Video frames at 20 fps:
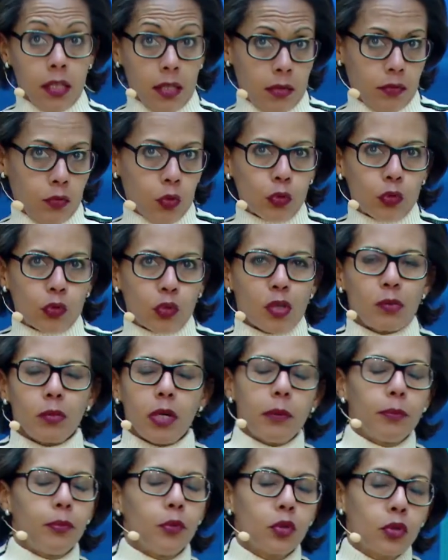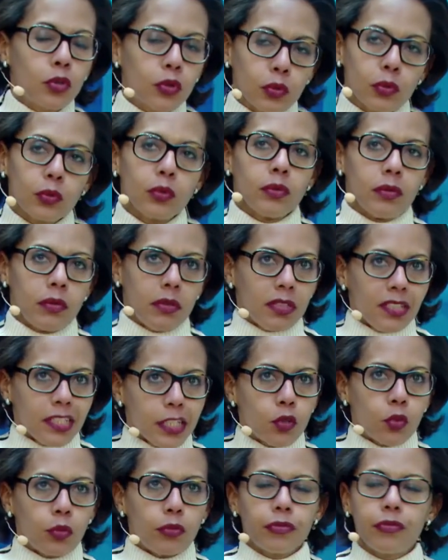non seulement pour que les
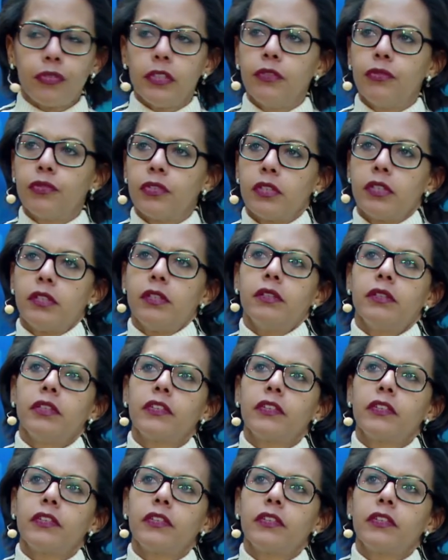convives euh,